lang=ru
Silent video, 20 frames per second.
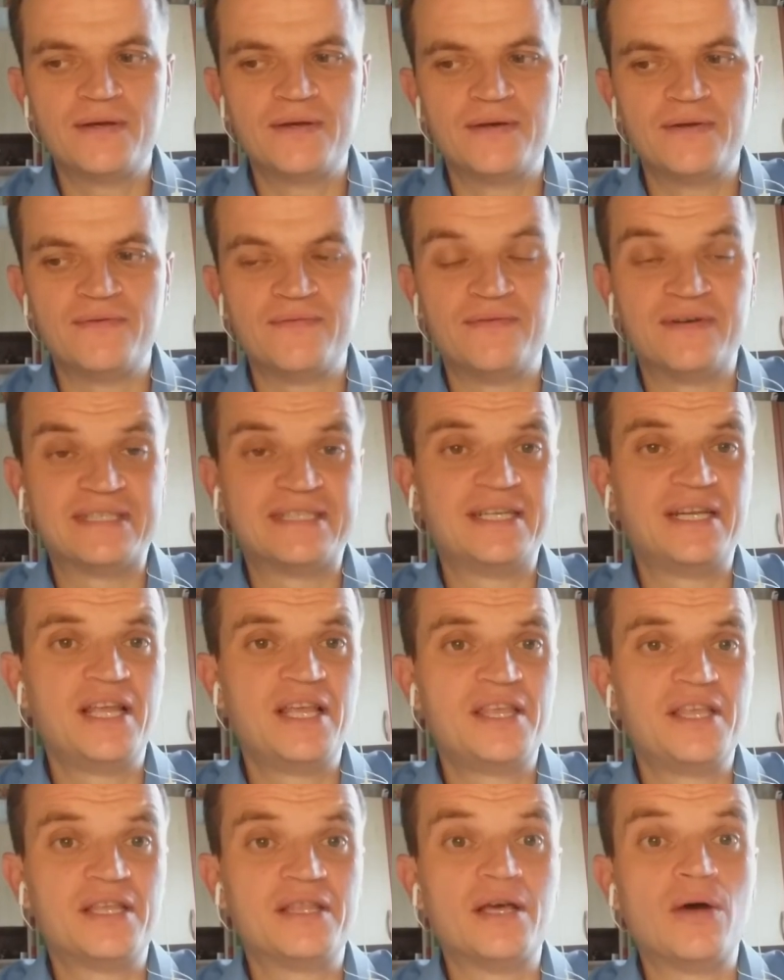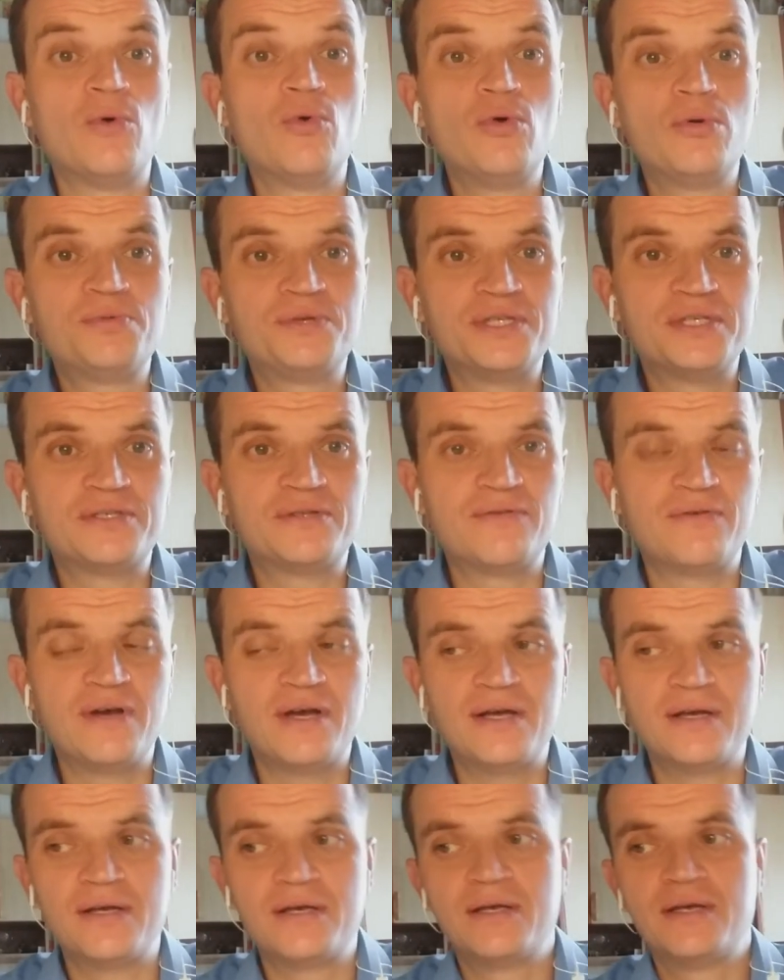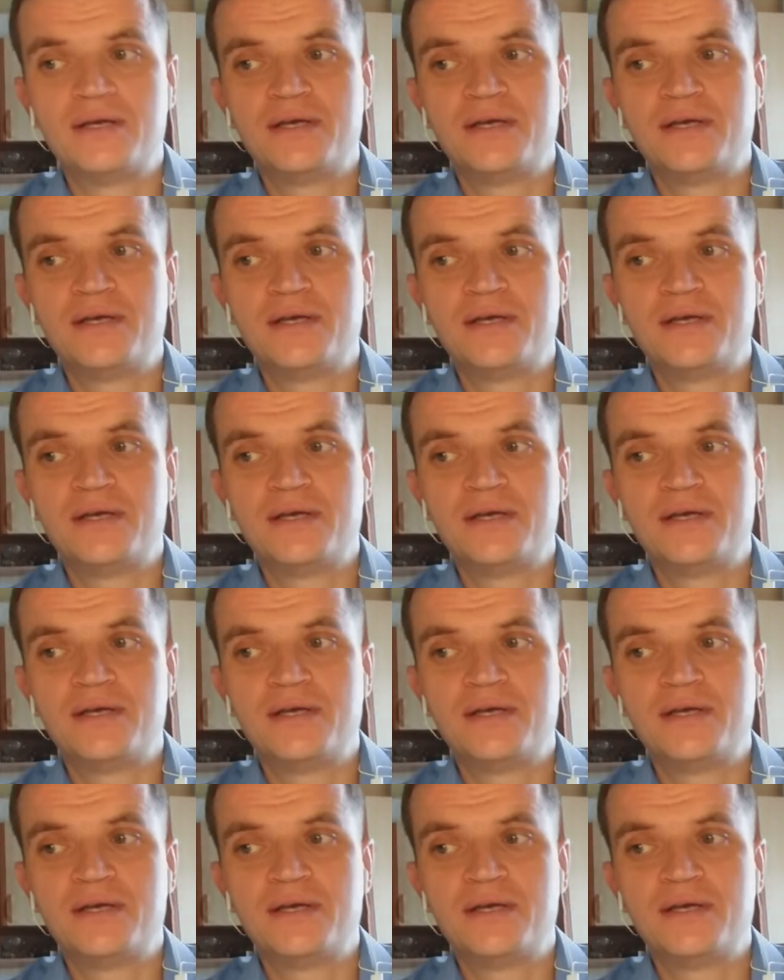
воззрения на общество,